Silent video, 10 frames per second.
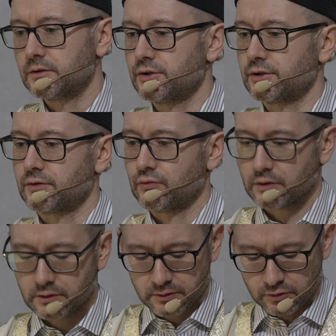
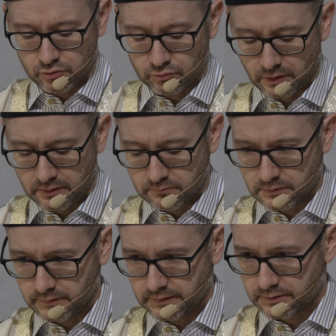Четвертая сура,
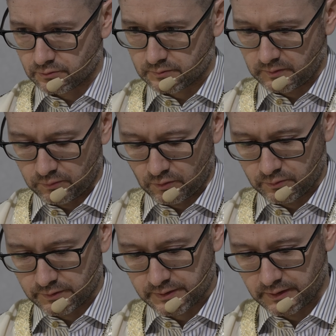давайте уж
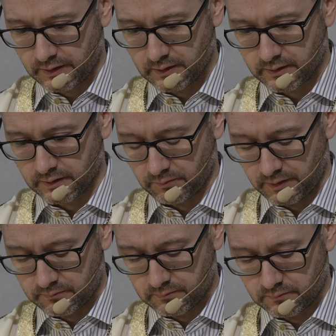попробую с
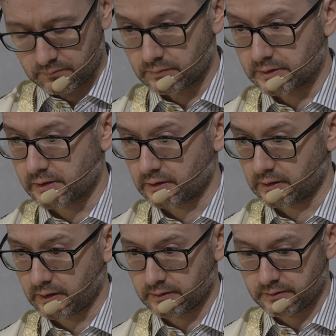оригиналами быстро
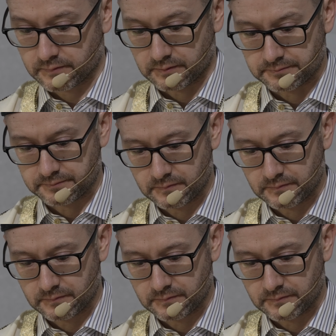находить вам.